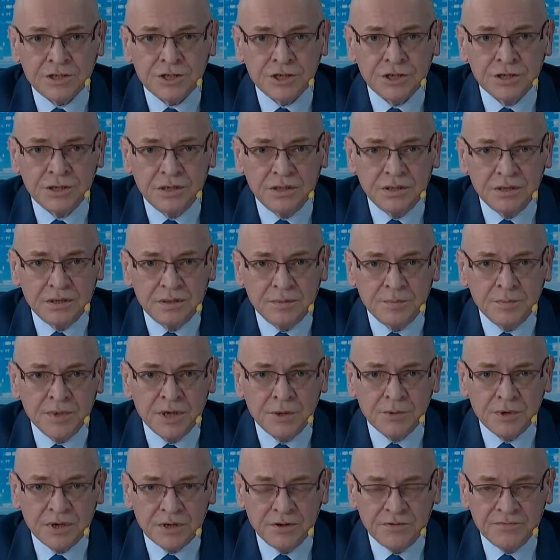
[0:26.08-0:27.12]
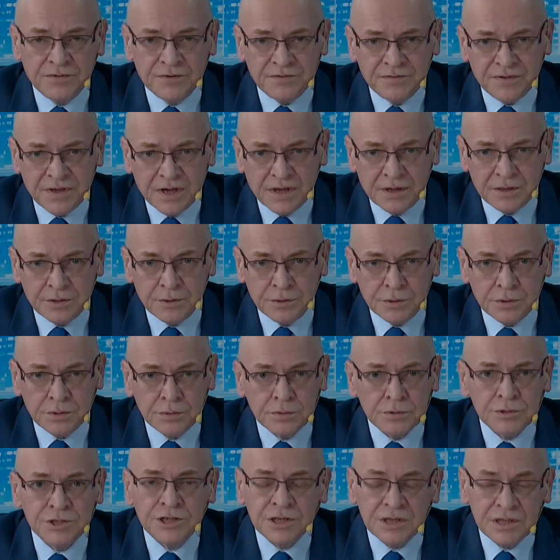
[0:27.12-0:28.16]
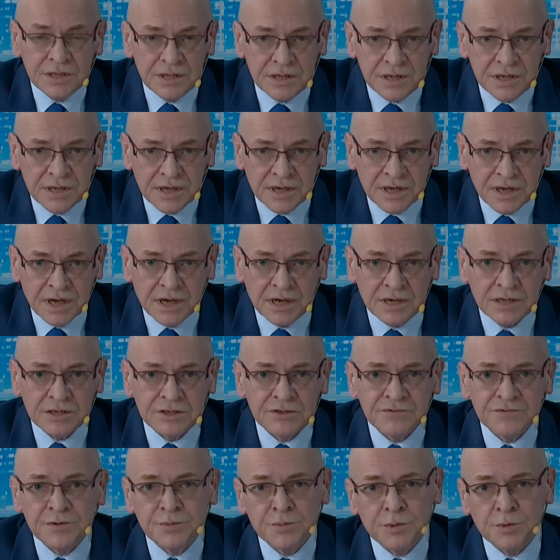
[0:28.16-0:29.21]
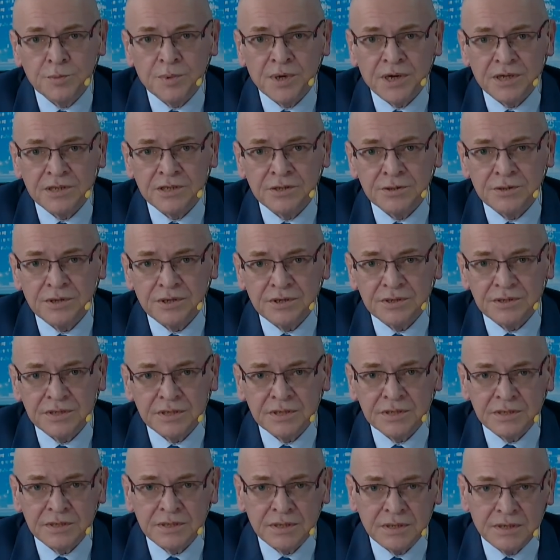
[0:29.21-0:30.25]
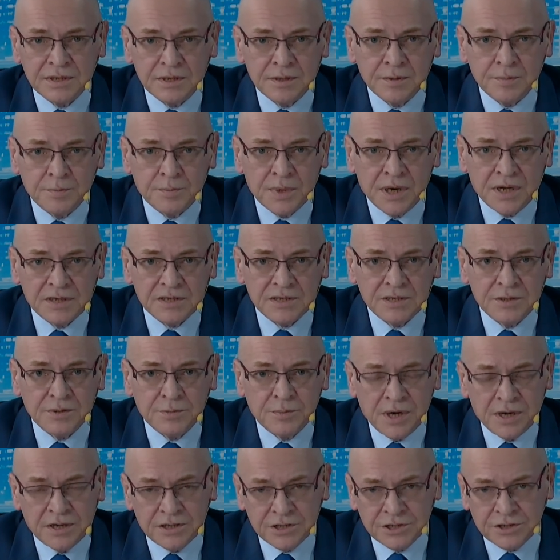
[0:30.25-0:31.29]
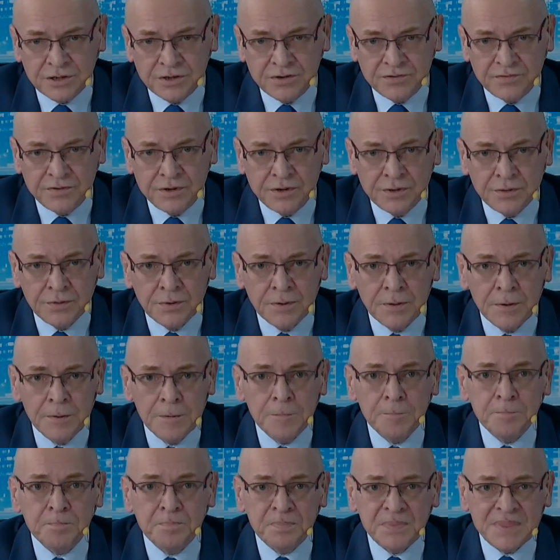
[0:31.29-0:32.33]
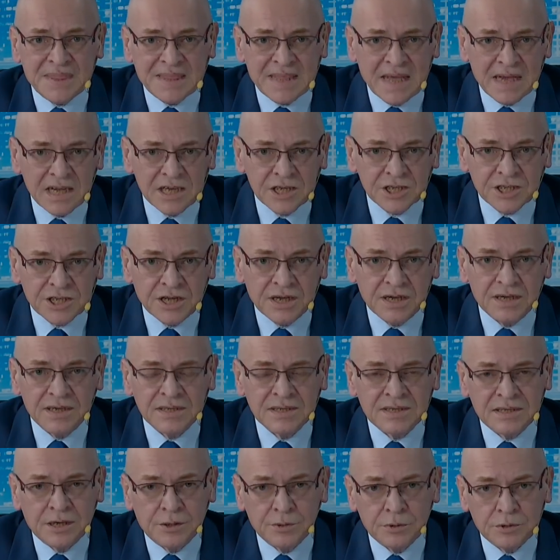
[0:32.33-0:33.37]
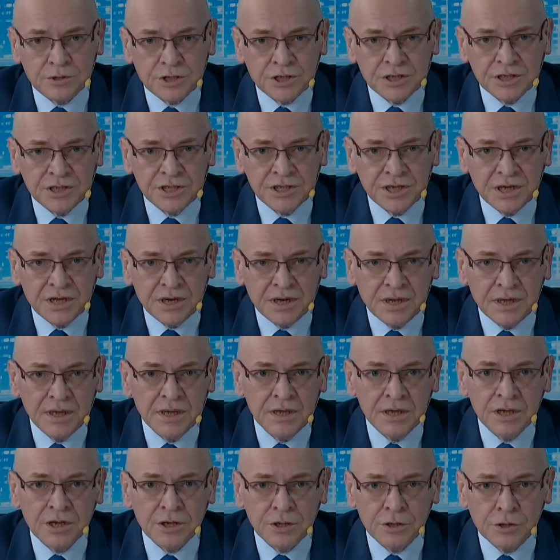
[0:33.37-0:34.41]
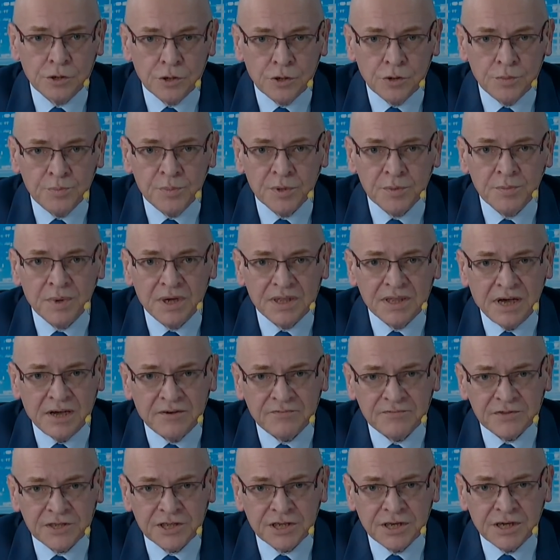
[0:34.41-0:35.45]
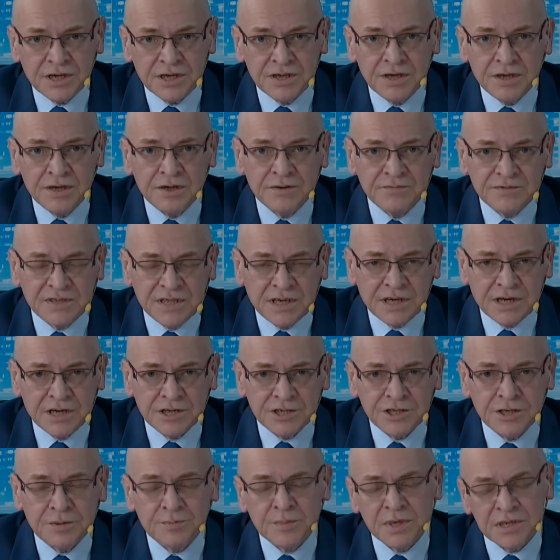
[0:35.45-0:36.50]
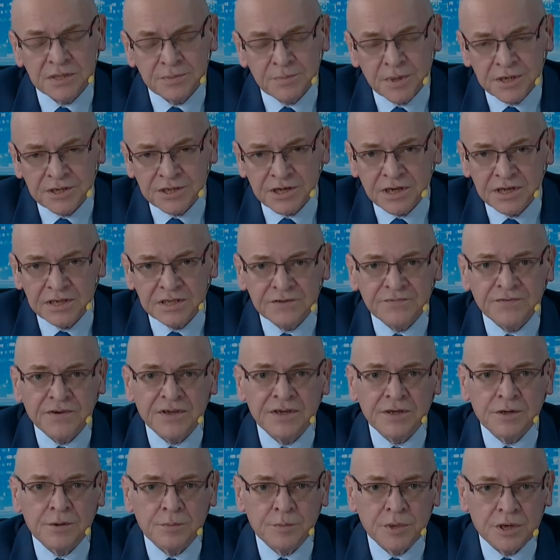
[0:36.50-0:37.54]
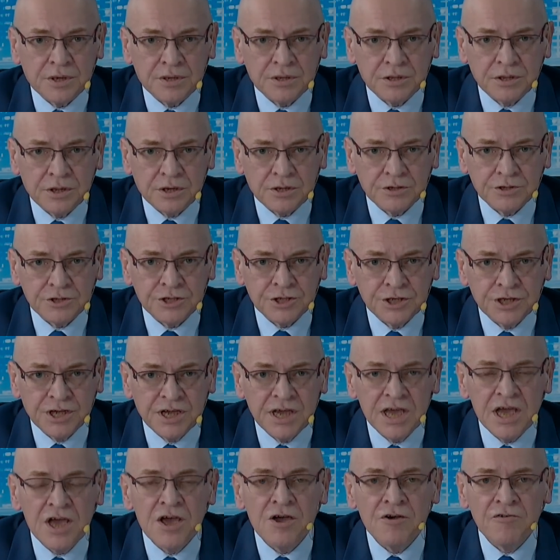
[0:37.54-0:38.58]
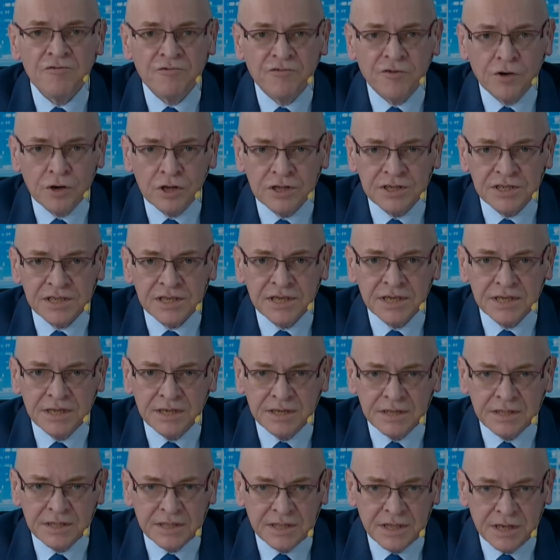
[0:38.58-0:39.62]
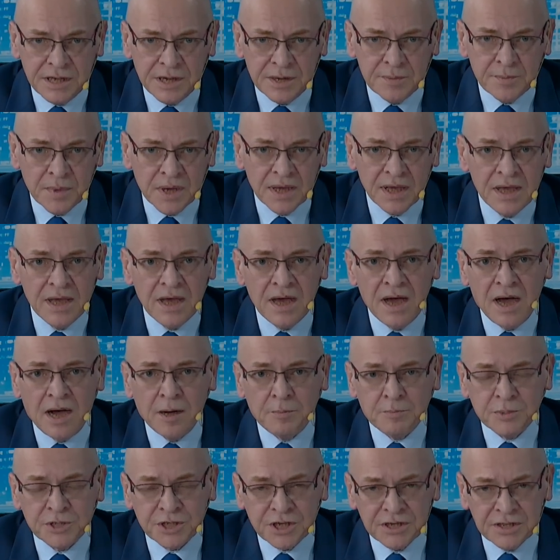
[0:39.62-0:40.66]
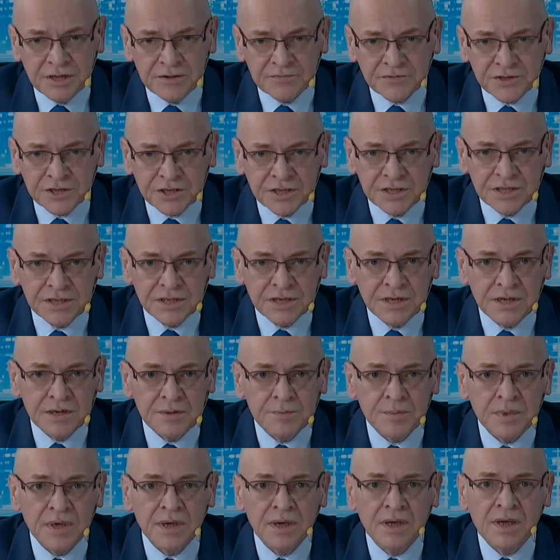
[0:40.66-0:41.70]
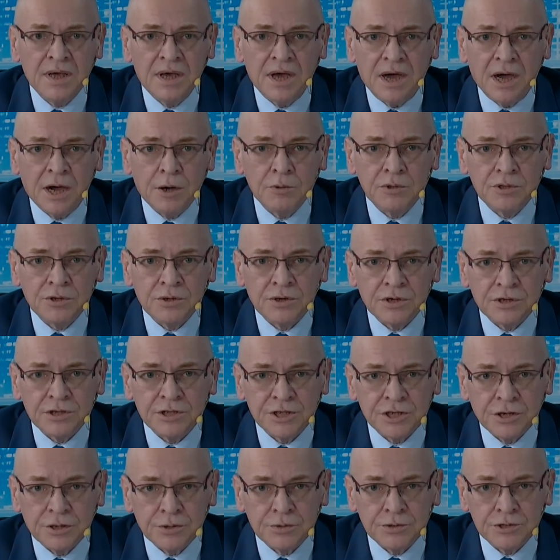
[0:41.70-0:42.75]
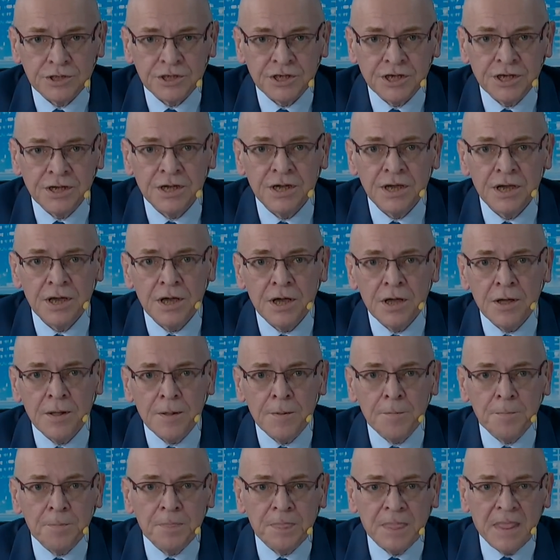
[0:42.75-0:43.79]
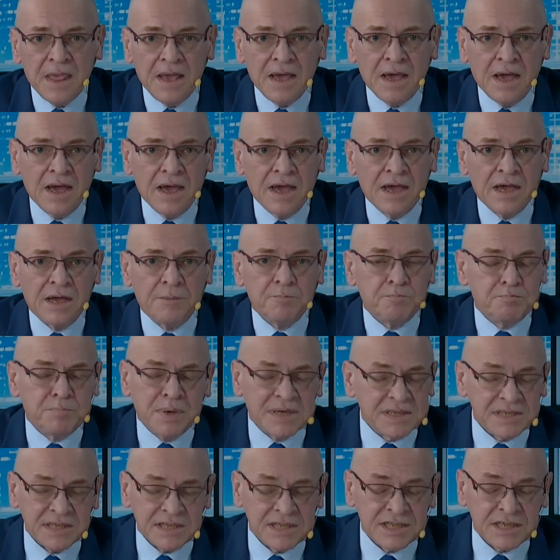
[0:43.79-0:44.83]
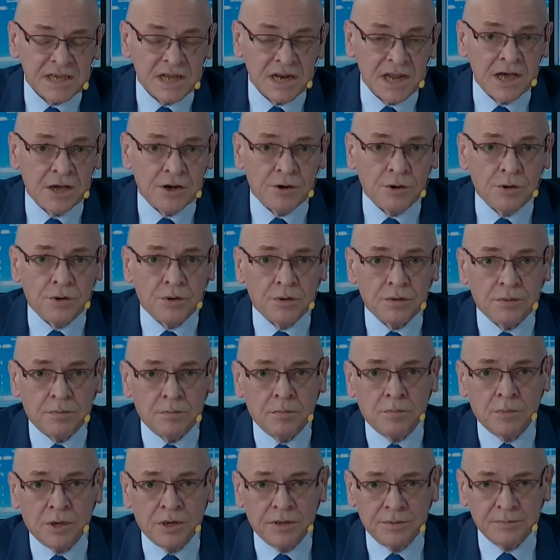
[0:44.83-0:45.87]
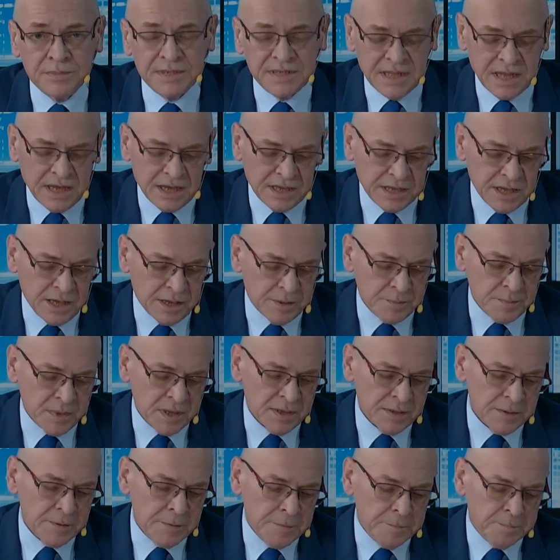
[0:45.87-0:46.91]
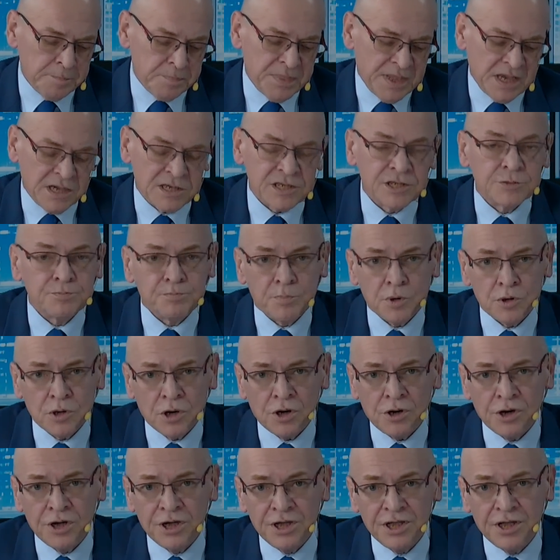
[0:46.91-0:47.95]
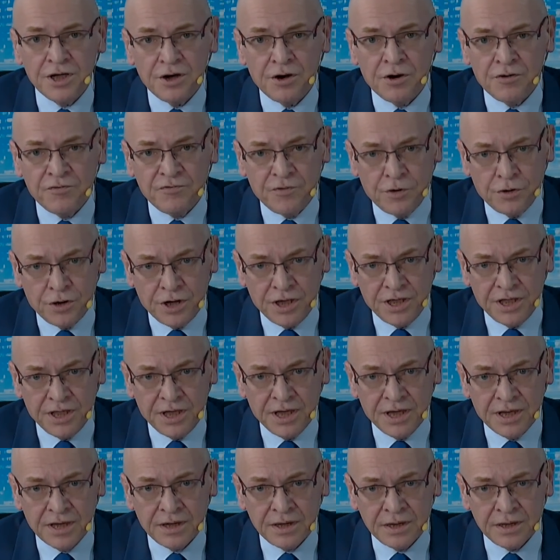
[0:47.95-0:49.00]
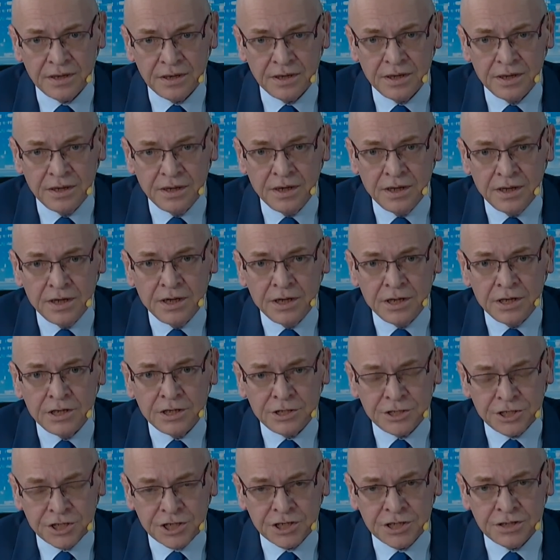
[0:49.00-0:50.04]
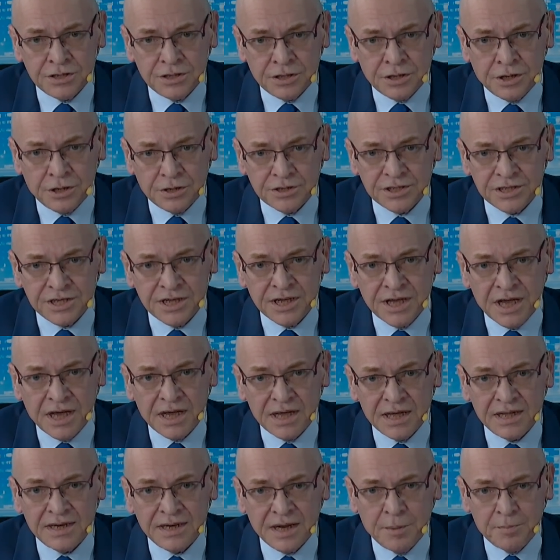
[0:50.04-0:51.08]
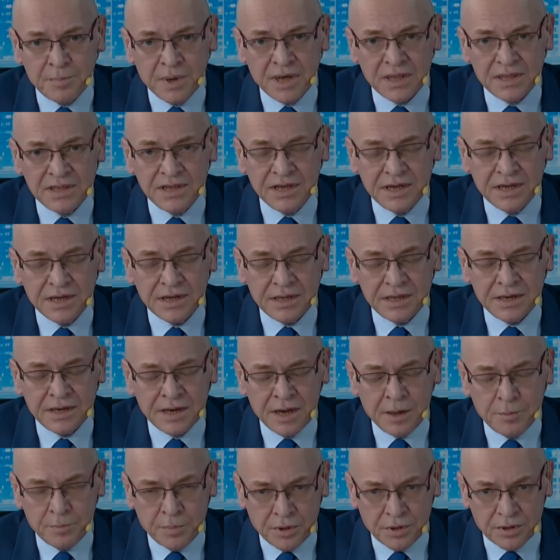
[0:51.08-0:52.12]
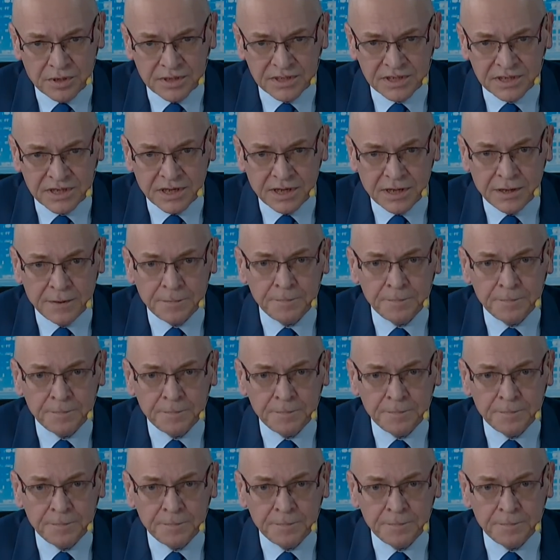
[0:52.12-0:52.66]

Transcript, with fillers: czyli Białego Wywiadu, dziennikarz współpracujący z prasą branżową, także założyciel grupy badawczej w zakresie bezpieczeństwa i obronności Wolski Steam, a przede wszystkim autor książki e, bestselleru, moim zdaniem, Spokojnie o wojnie, czy Rosja napadnie na Polskę.